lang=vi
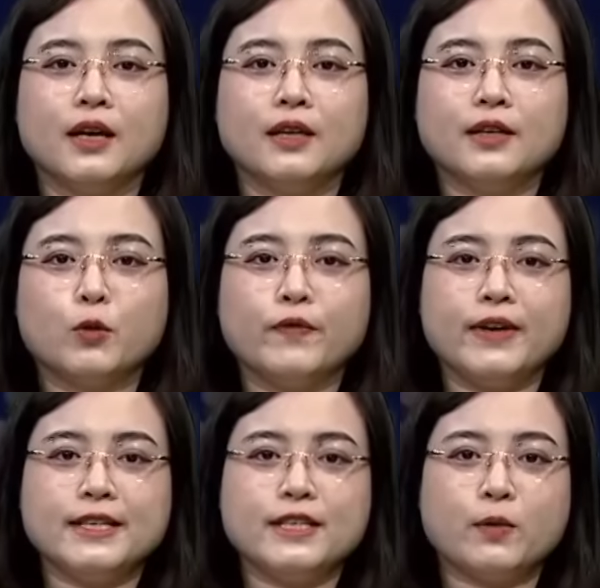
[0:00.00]
Thưa quý
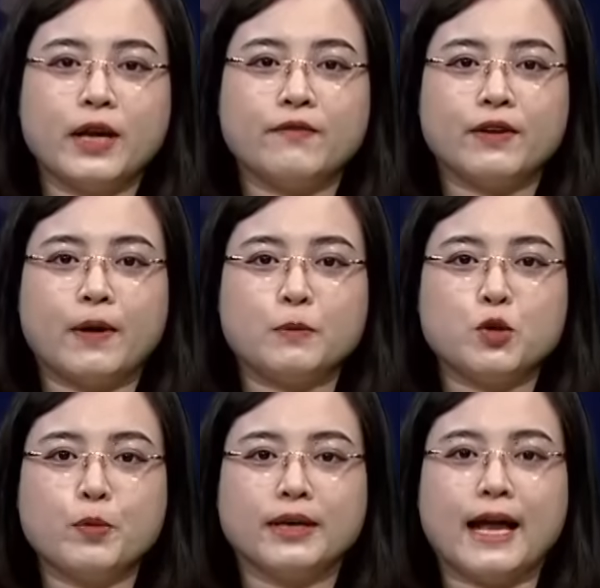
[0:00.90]
vị, chiều nay Văn phòng
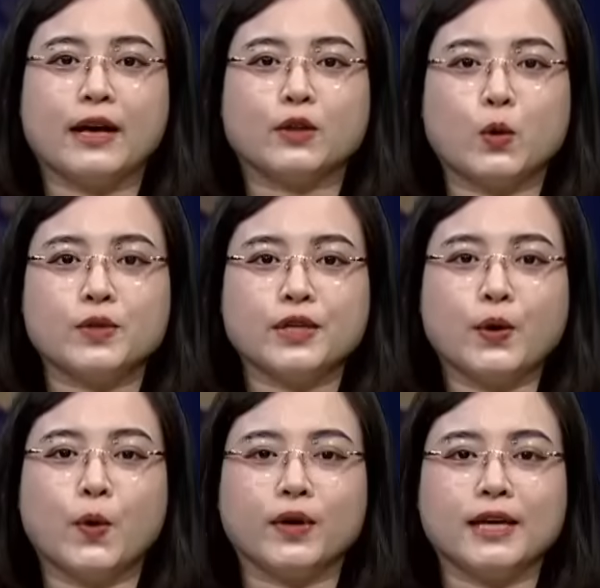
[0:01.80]
Trung ương Đảng tổ chức
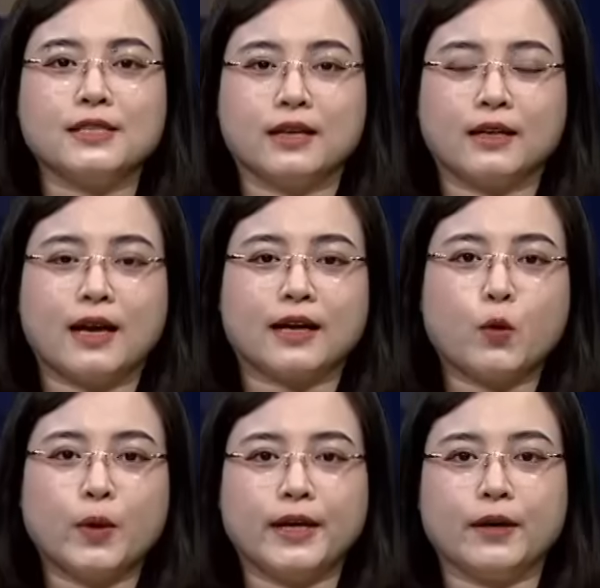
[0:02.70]
hội nghị triển khai các
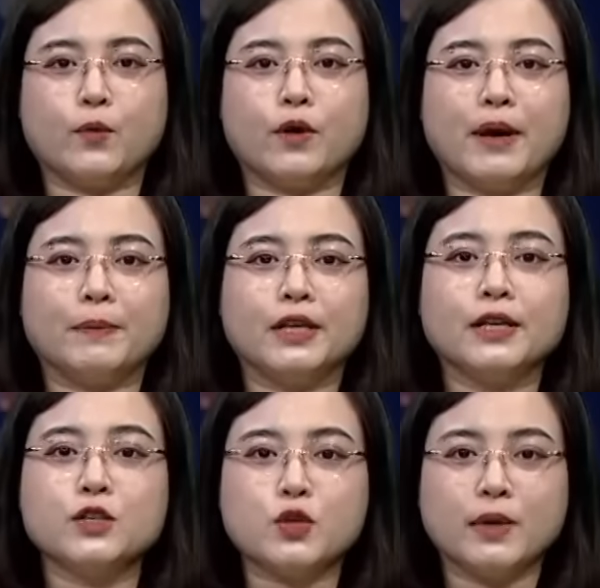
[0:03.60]
quyết định của Ban Bí
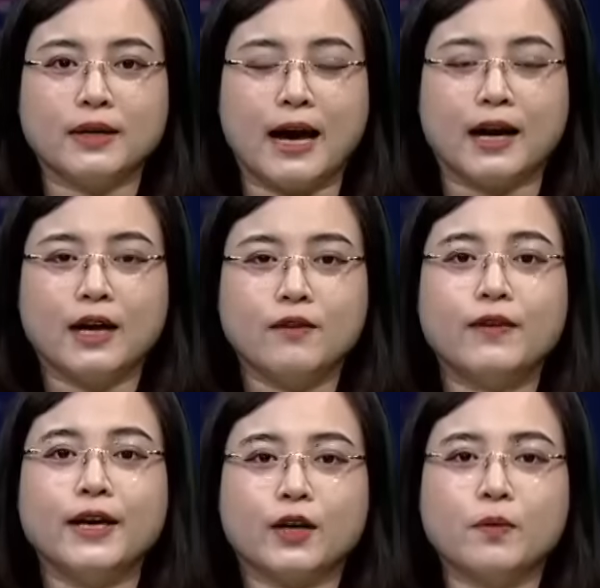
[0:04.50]
thư Trung ương Đảng
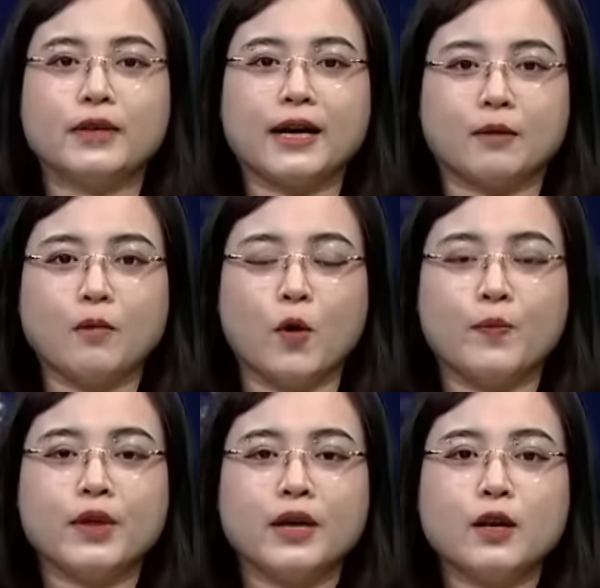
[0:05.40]
về công tác cán bộ.
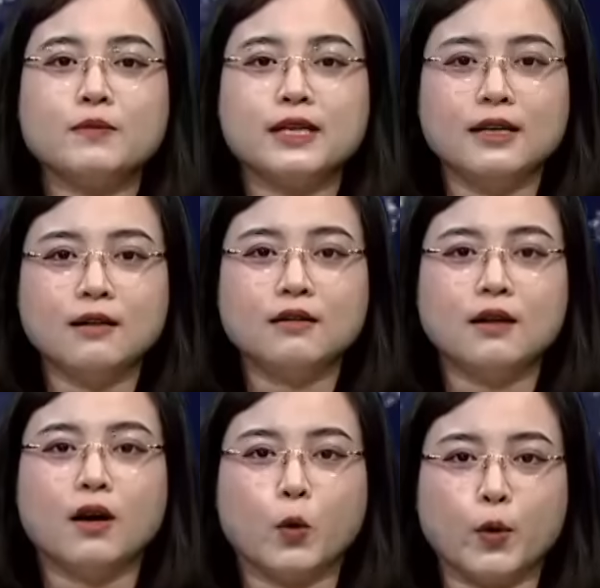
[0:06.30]
Đồng chí Lương
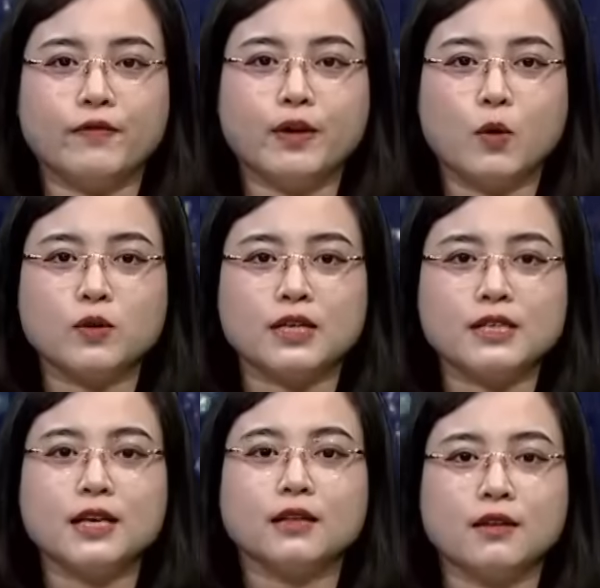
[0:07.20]
Cường, Ủy viên Bộ Chính
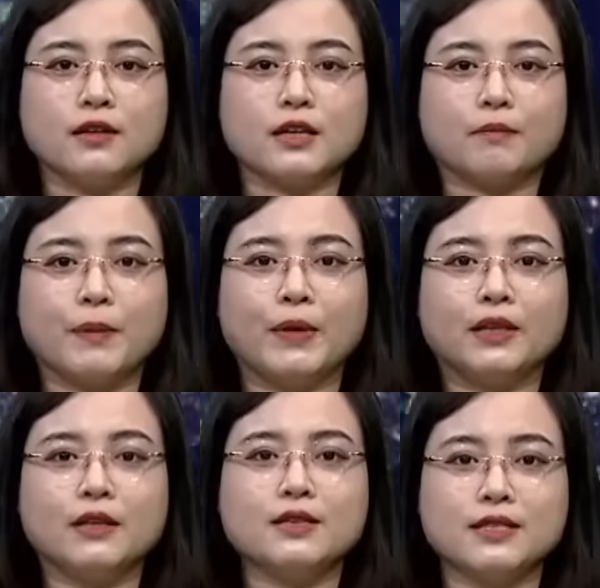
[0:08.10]
trị, Thường trực Ban Bí
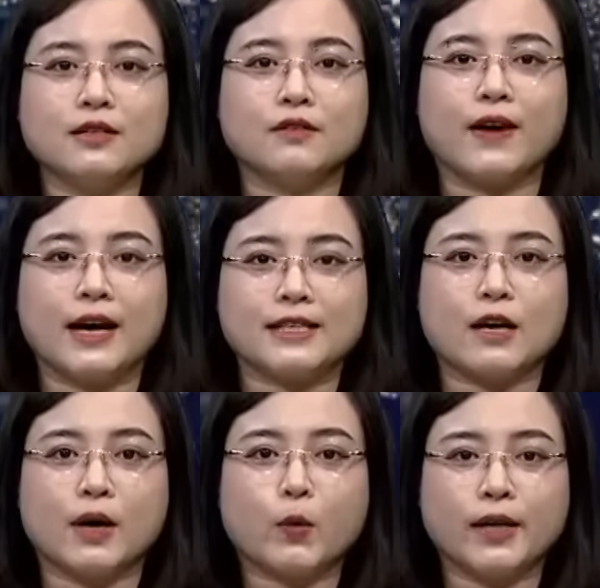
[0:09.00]
thư dự và trao
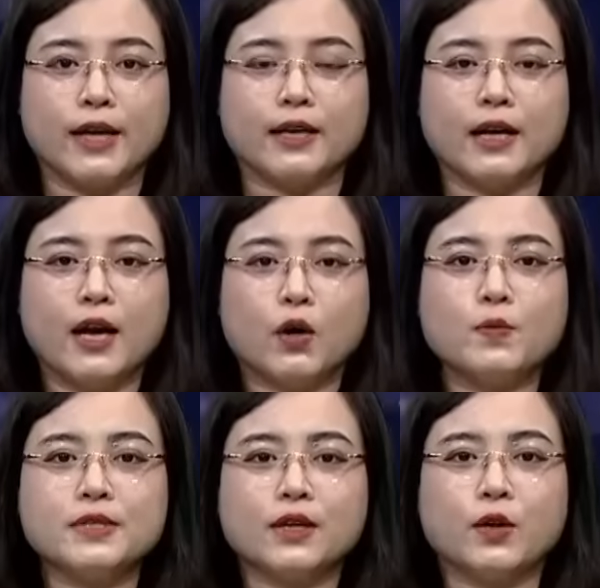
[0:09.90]
các quyết định. Cùng
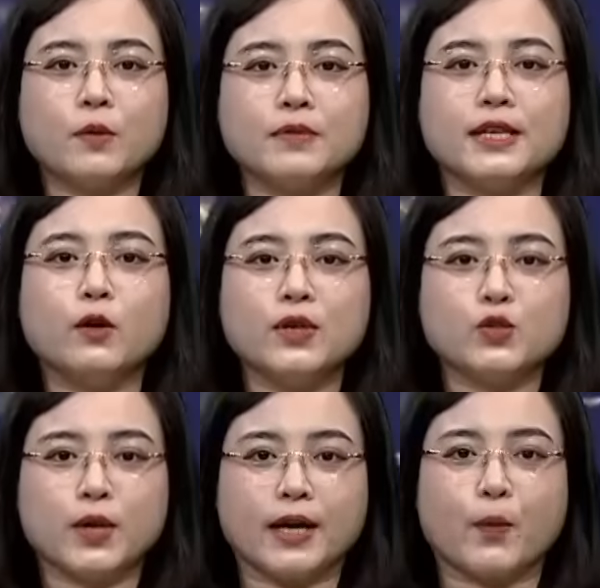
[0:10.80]
dự có đồng chí Nguyễn
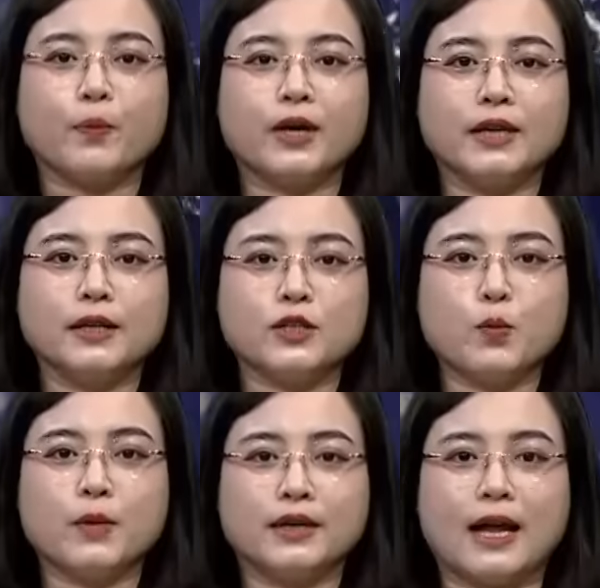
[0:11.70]
Duy Ngọc, Bí thư
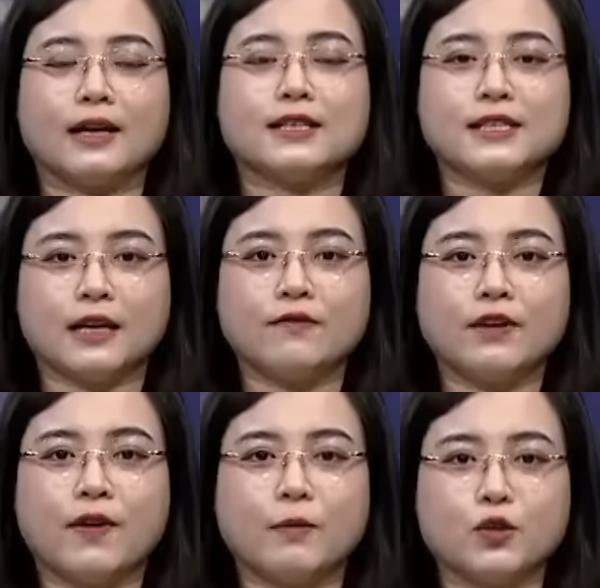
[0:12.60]
Trung ương Đảng, Tránh Văn
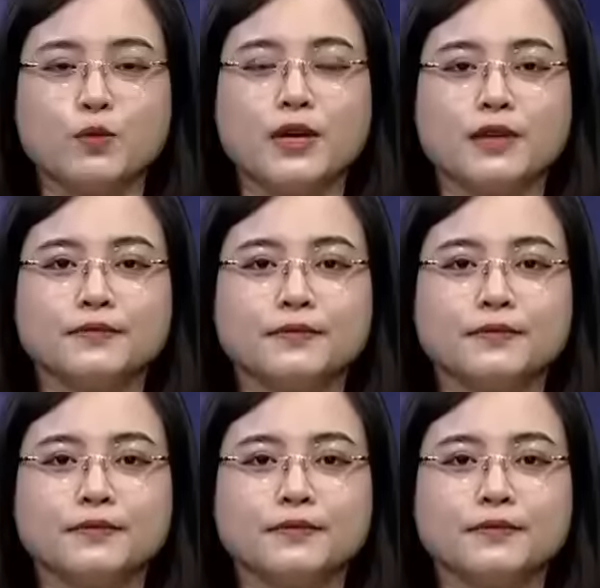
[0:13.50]
phòng Trung ương.